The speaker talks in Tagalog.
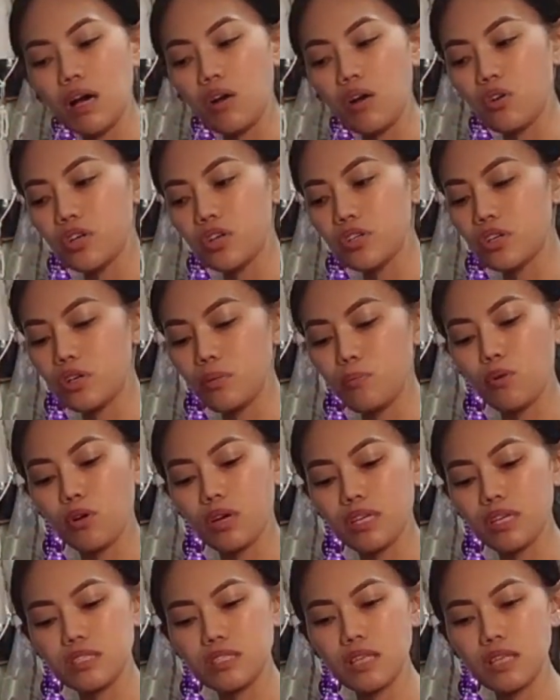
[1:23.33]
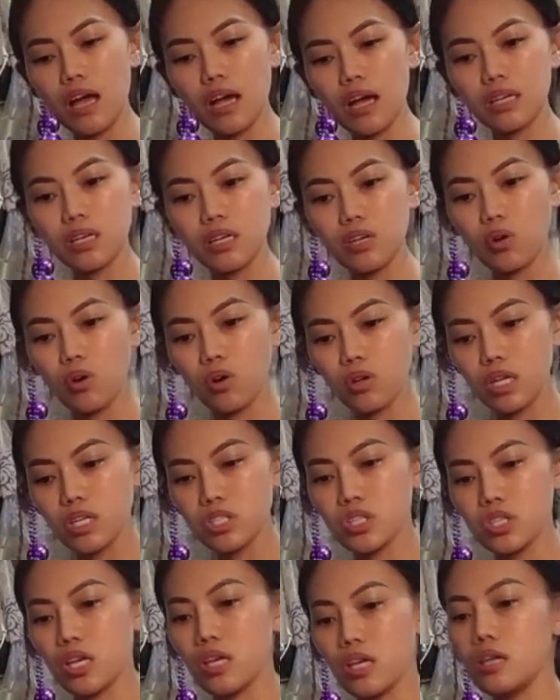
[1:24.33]
order po kasi sa aking
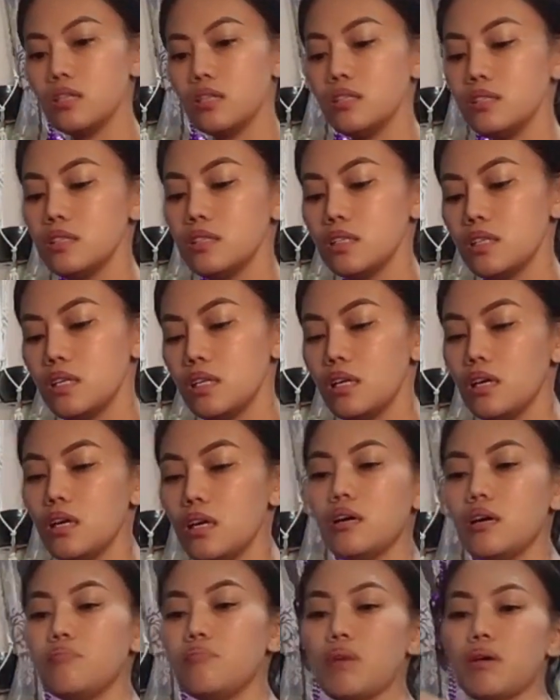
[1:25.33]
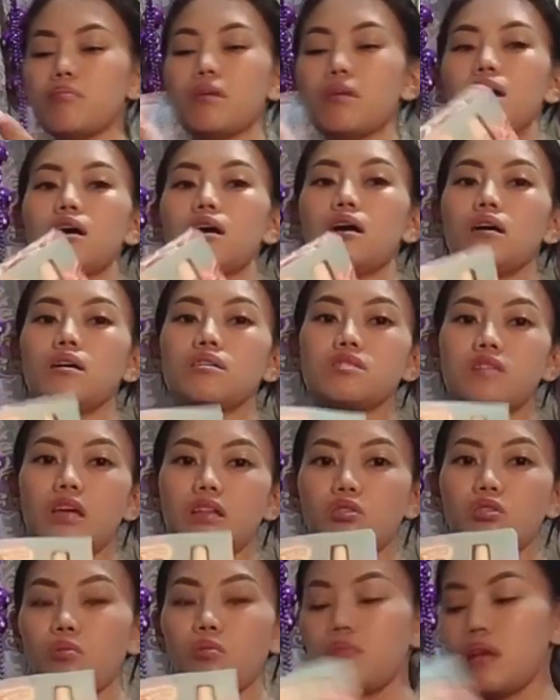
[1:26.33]
collagen. May mga set
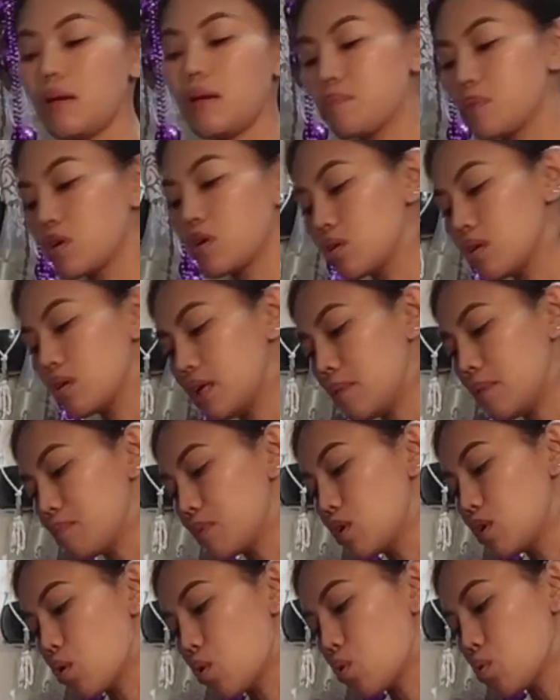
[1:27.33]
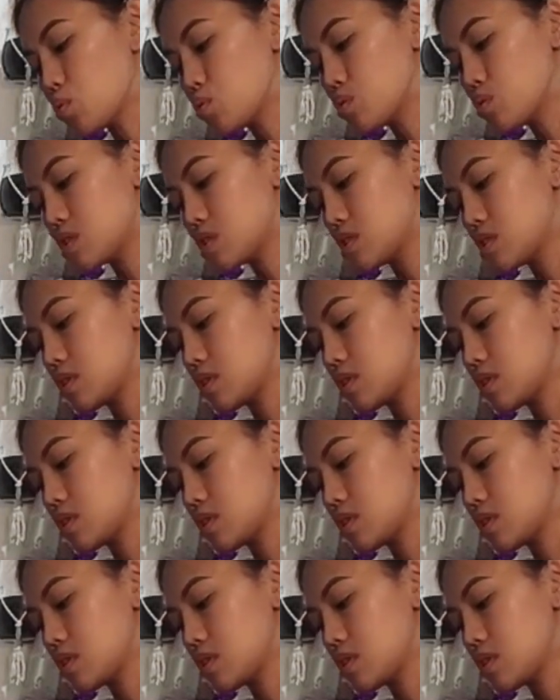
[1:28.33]
of lip, lip glows.